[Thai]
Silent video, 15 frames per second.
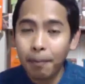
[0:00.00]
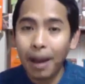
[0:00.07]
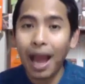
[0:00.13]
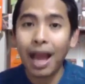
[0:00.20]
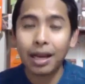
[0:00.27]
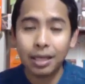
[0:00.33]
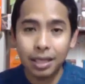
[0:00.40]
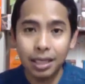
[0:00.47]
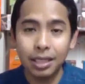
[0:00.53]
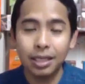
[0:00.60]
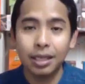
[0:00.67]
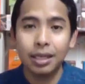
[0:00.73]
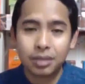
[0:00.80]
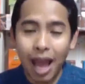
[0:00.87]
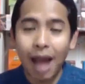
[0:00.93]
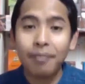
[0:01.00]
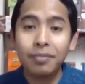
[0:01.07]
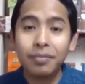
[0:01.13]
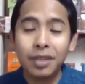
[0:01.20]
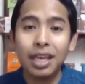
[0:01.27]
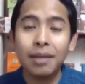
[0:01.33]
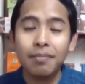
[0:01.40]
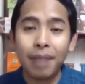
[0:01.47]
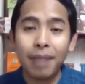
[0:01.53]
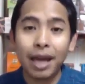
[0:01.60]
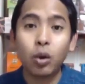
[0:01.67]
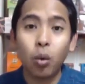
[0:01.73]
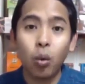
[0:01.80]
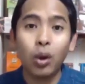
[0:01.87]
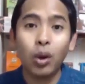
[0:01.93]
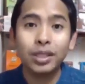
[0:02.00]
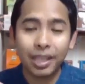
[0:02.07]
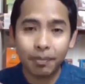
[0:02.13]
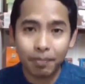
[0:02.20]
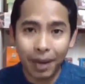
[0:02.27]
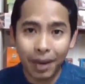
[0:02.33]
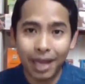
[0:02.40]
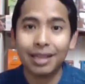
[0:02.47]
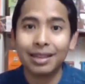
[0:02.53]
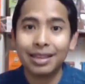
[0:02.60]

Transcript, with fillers: มากขึ้นตามที่มันควรจะเป็น